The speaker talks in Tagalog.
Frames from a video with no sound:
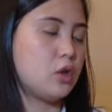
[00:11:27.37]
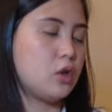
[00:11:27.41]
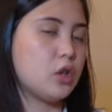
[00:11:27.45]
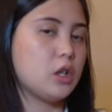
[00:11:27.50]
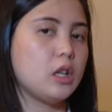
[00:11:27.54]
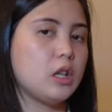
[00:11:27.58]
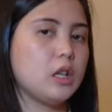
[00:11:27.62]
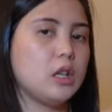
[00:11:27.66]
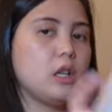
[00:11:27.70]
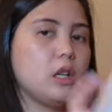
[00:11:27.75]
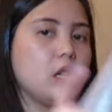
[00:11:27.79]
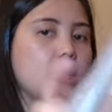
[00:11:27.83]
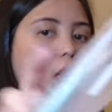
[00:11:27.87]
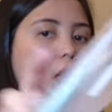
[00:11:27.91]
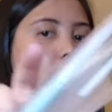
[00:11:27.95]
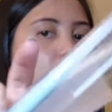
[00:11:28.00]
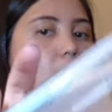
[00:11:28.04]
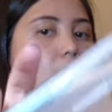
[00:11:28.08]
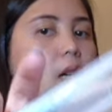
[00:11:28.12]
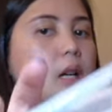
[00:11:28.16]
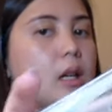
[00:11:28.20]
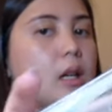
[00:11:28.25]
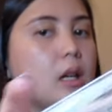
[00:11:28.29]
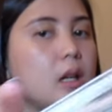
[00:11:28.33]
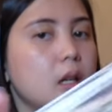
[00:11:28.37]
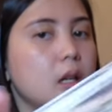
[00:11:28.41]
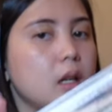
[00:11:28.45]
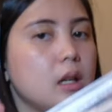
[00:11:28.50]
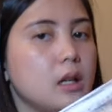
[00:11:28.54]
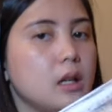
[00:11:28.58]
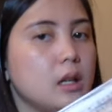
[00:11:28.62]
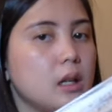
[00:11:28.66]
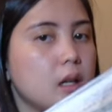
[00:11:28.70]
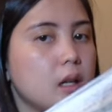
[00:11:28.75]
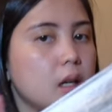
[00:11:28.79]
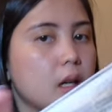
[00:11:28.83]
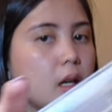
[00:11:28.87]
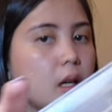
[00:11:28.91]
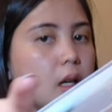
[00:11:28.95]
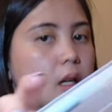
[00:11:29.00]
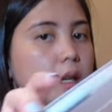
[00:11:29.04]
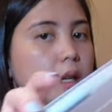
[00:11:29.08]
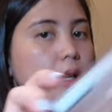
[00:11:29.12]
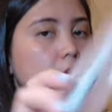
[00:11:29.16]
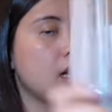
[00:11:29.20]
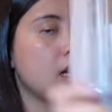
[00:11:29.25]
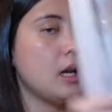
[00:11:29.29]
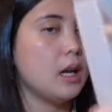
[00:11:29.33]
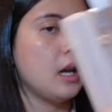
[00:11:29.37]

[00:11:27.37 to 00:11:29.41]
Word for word: siya ilalagay. Yan.